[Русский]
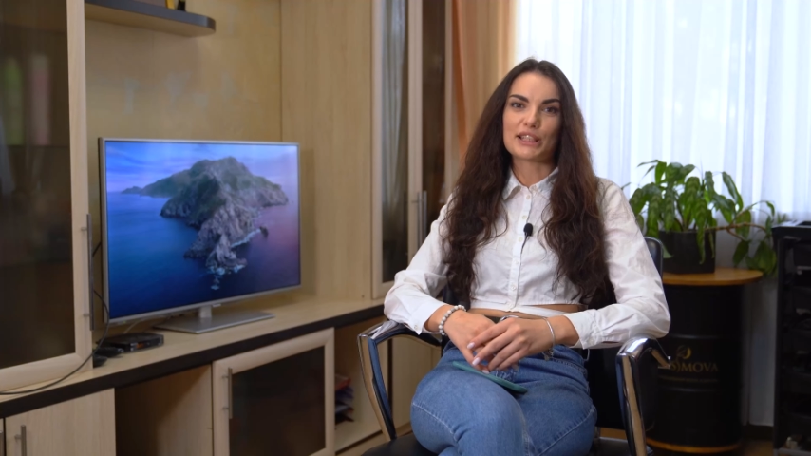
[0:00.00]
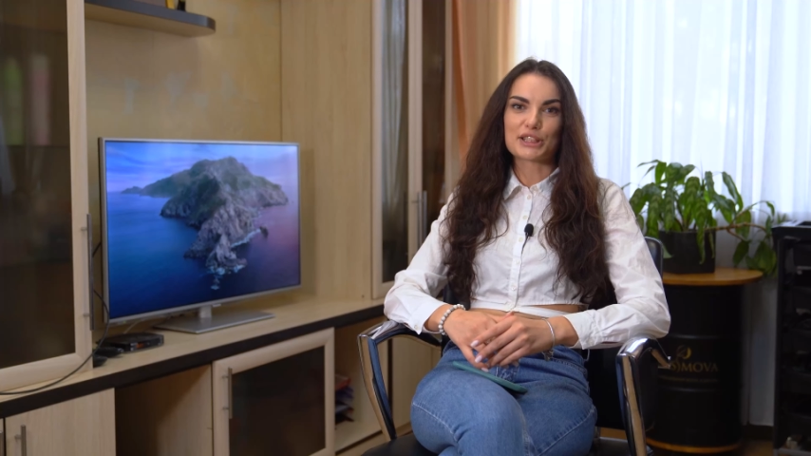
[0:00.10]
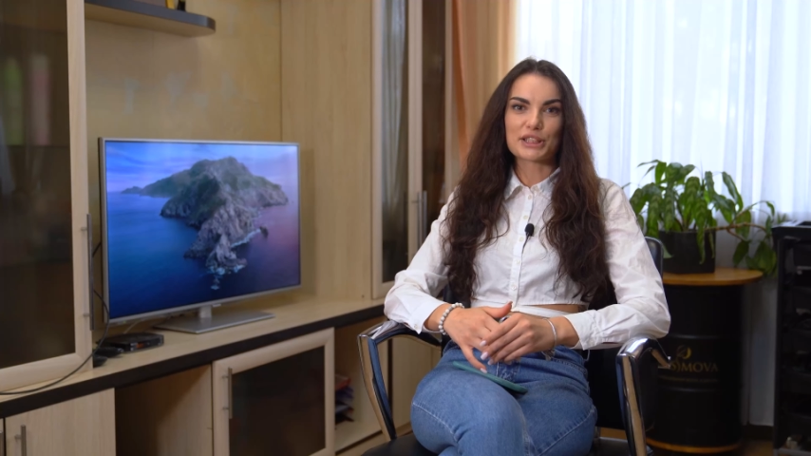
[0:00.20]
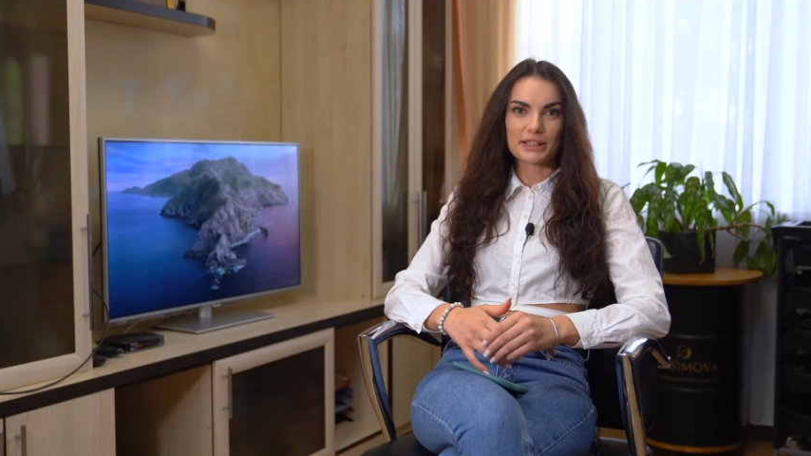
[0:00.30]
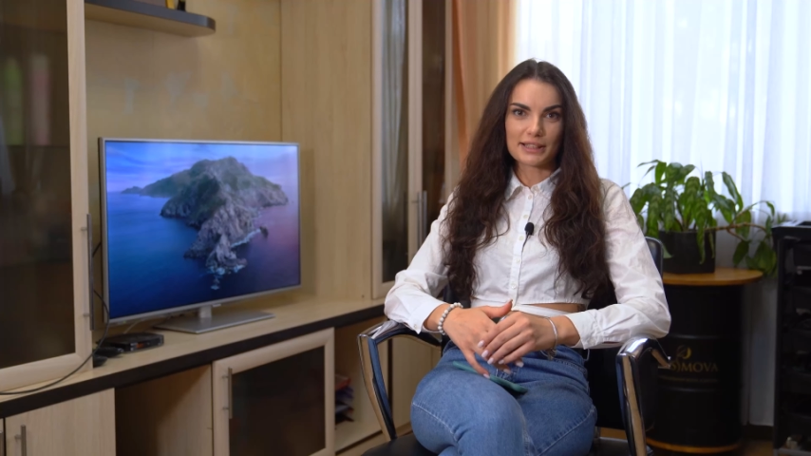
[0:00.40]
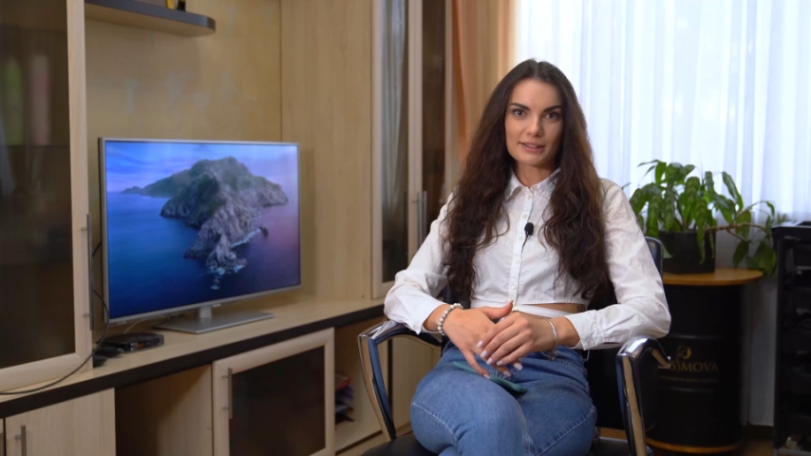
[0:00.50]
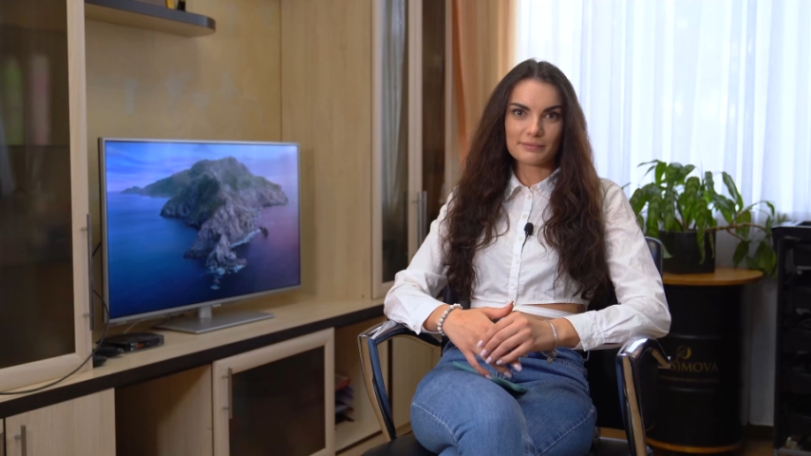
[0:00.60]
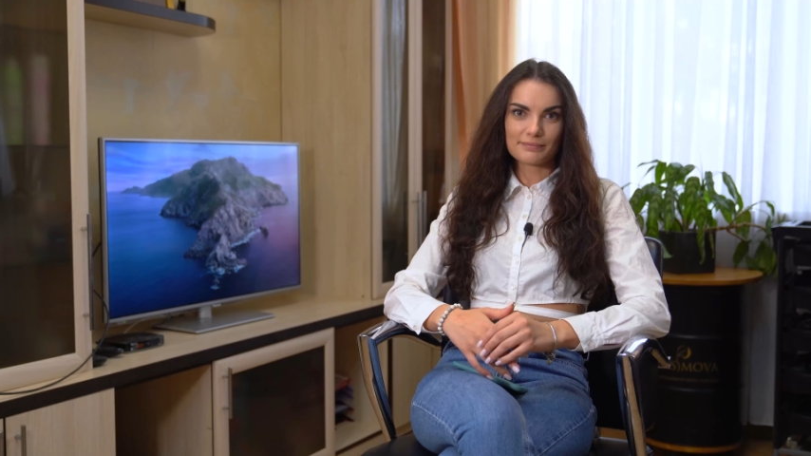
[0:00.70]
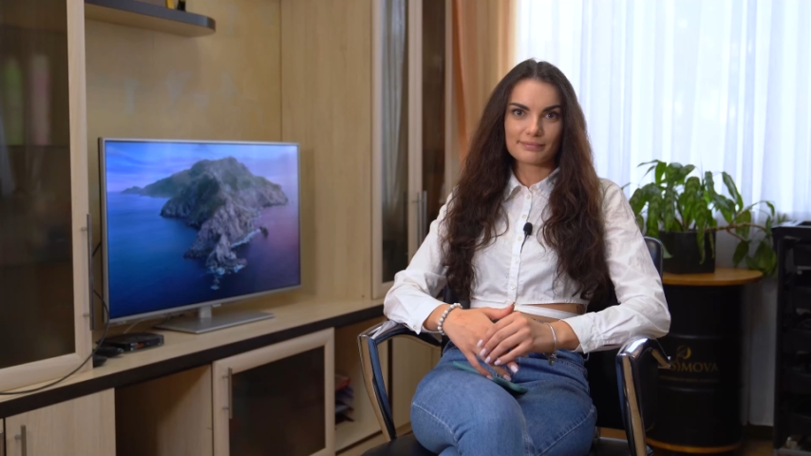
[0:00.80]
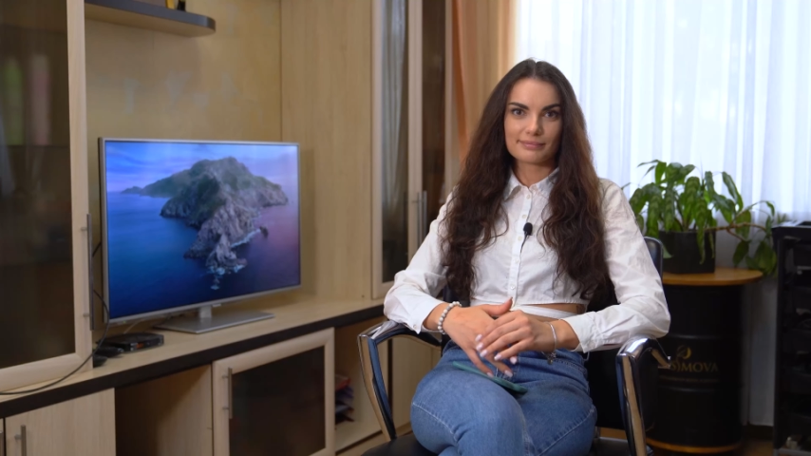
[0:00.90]
наш канал.
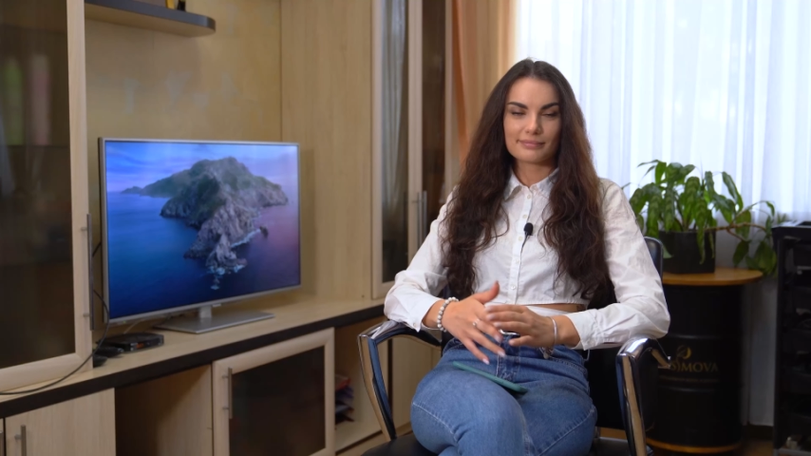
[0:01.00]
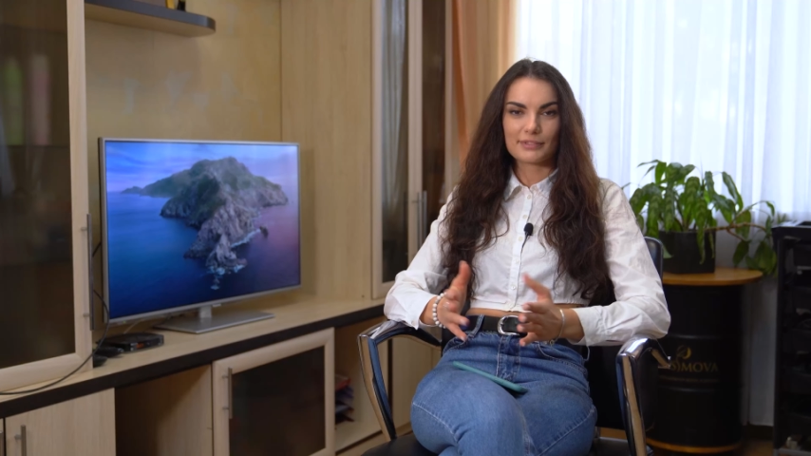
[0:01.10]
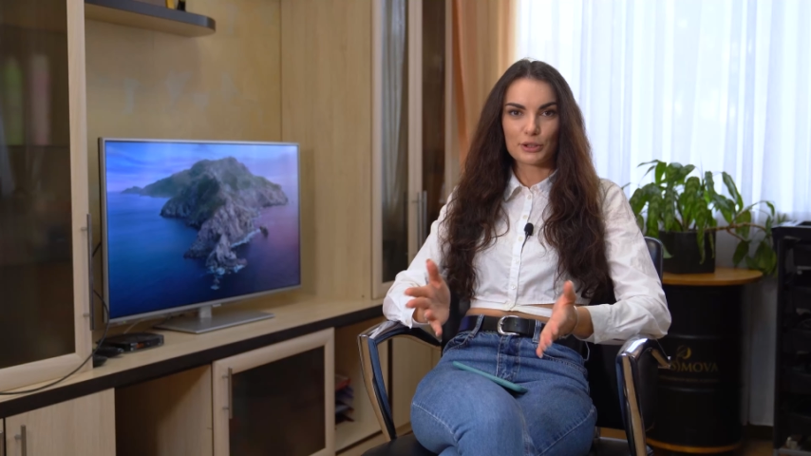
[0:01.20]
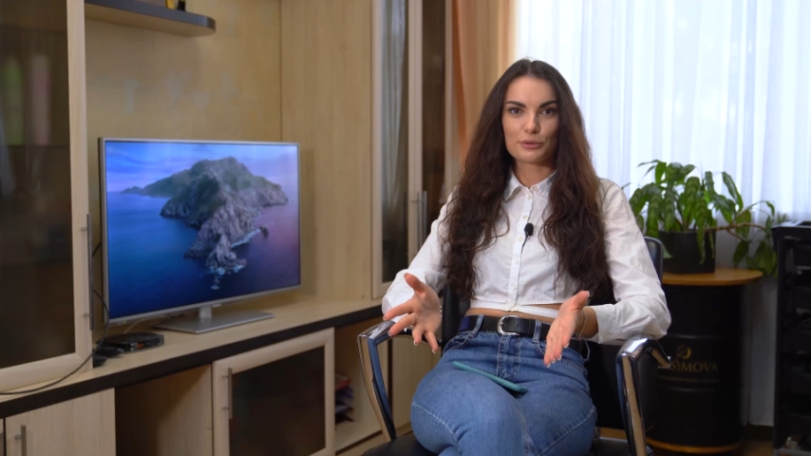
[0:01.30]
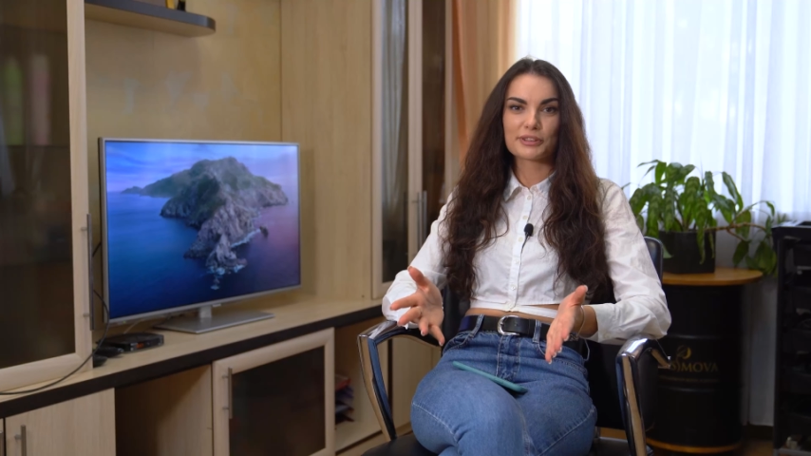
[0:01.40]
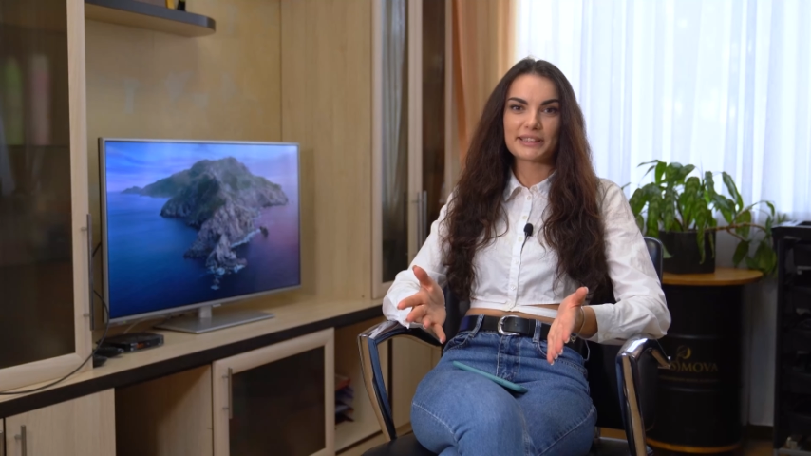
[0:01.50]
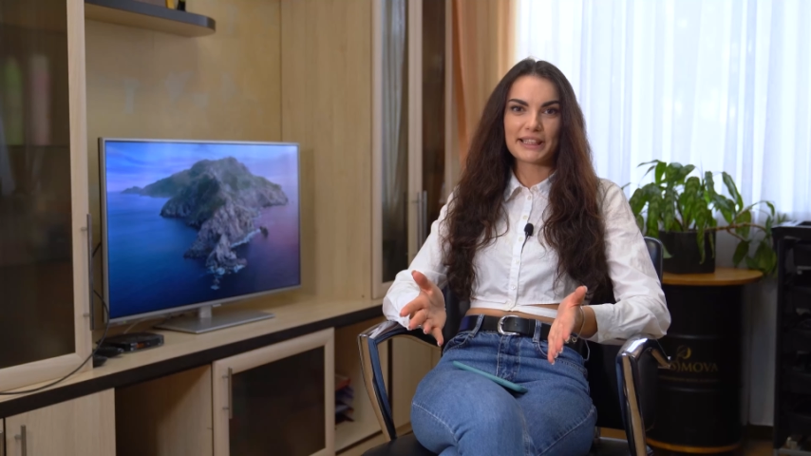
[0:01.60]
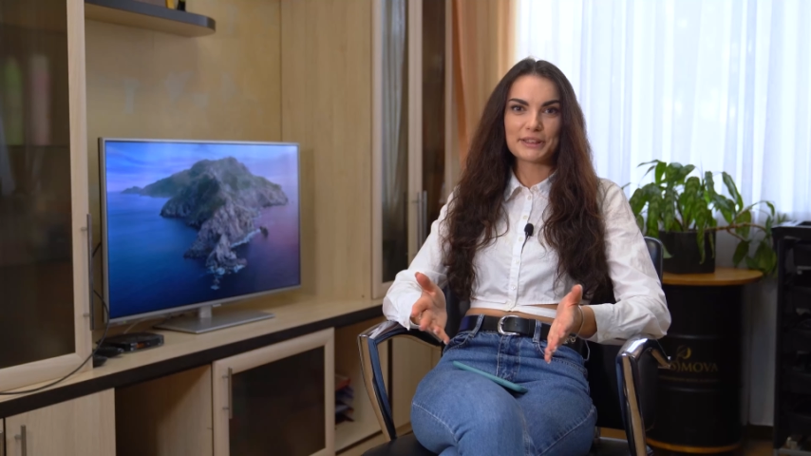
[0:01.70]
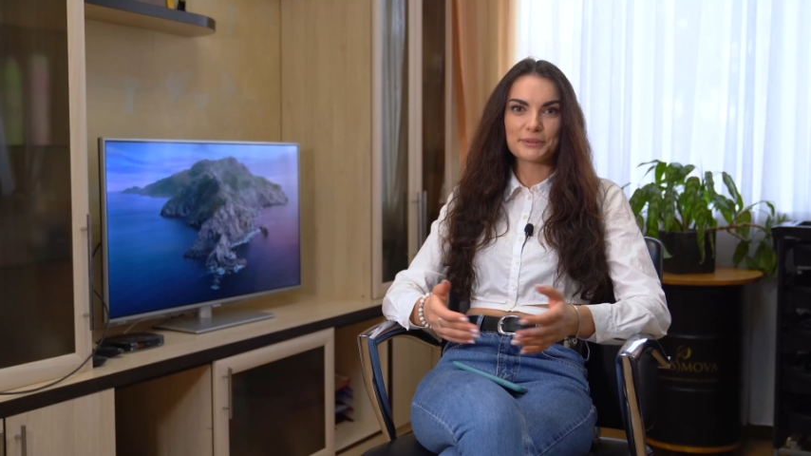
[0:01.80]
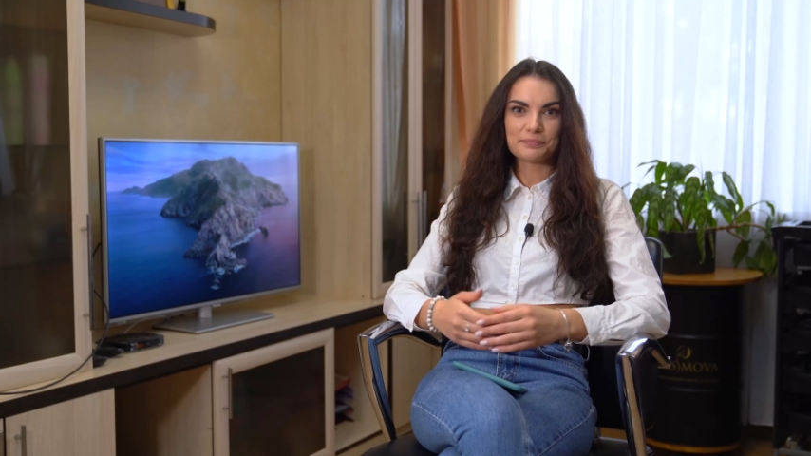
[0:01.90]
До новых
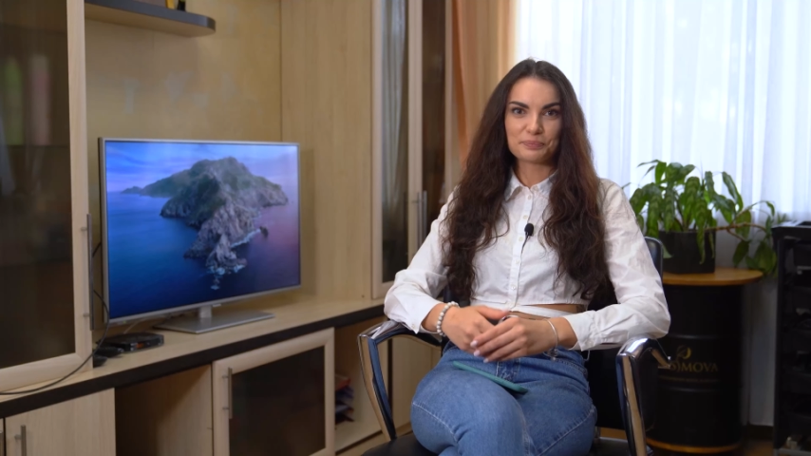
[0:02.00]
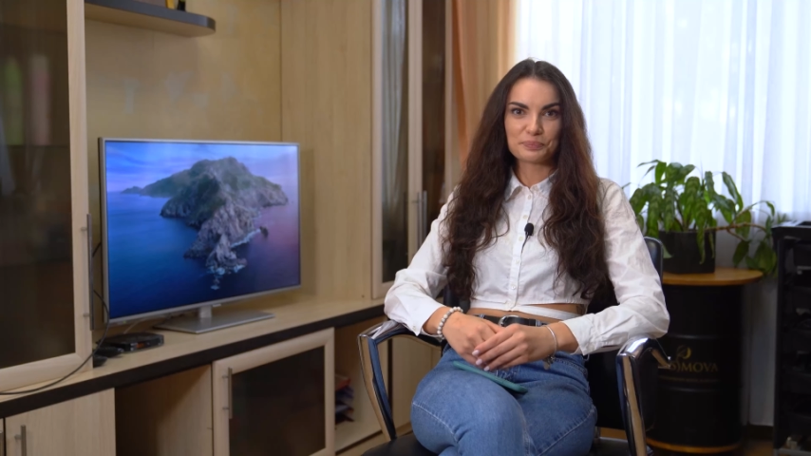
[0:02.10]
встреч!